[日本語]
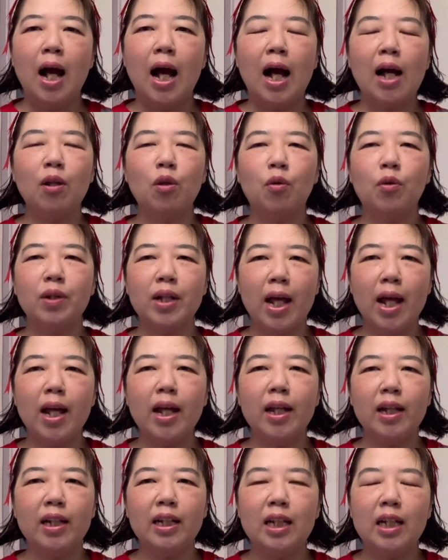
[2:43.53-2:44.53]
あの
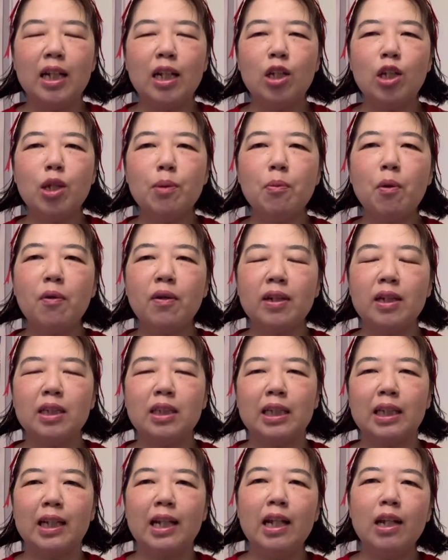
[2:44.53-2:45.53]
ね、いつも
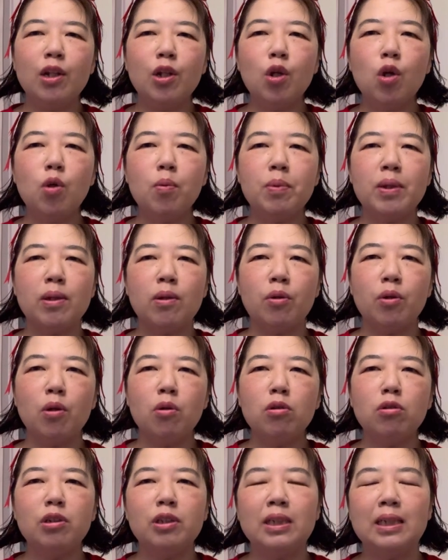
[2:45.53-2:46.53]
私金曜日の
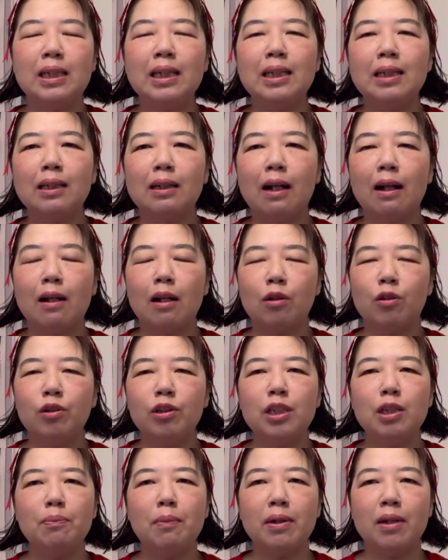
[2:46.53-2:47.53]
夜7時から
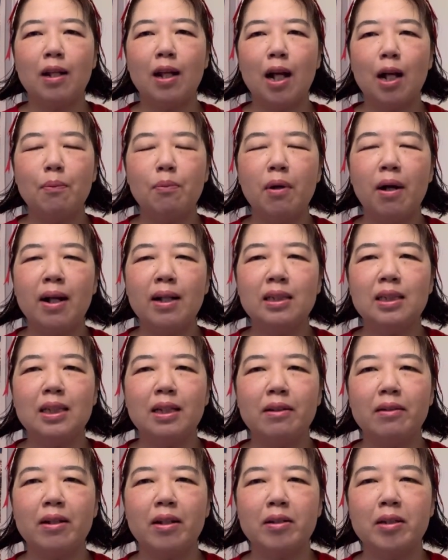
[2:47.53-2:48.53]
9時までライブ配
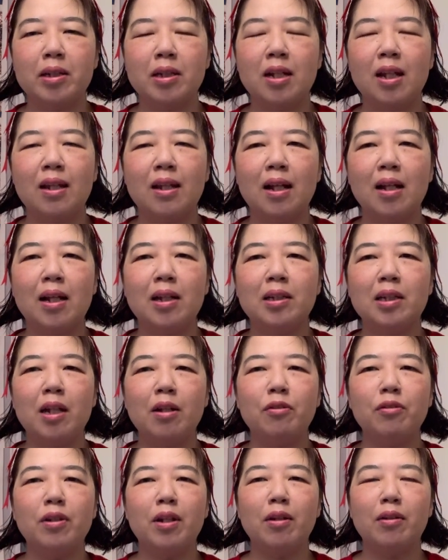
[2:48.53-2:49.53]
信させていただいて
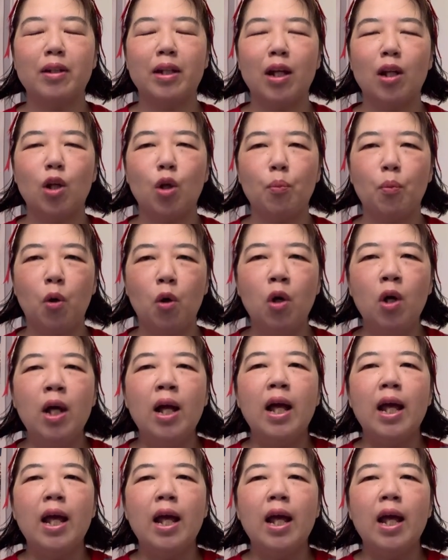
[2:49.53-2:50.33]
いるんですけれども、